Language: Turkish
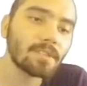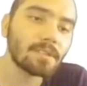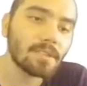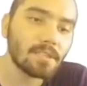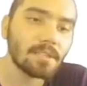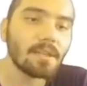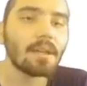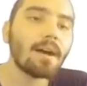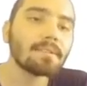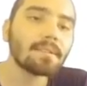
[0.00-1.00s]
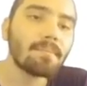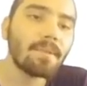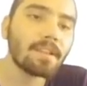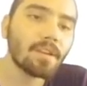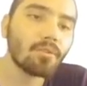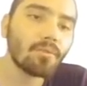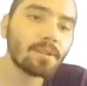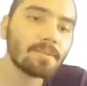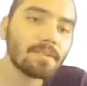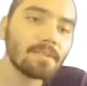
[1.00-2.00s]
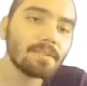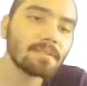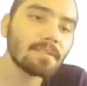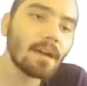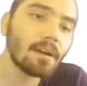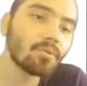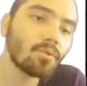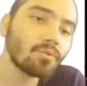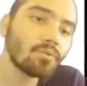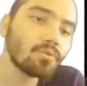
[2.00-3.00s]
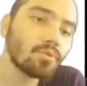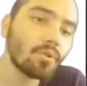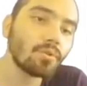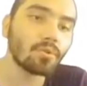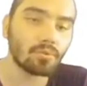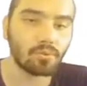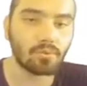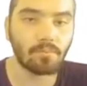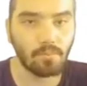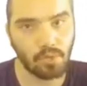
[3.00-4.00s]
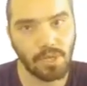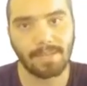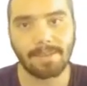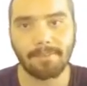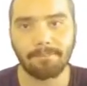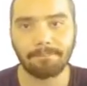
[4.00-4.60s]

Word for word: çıktığı için aslında bileşik kuvvetimizin sağa doğru olduğunu söylüyoruz bu şekilde.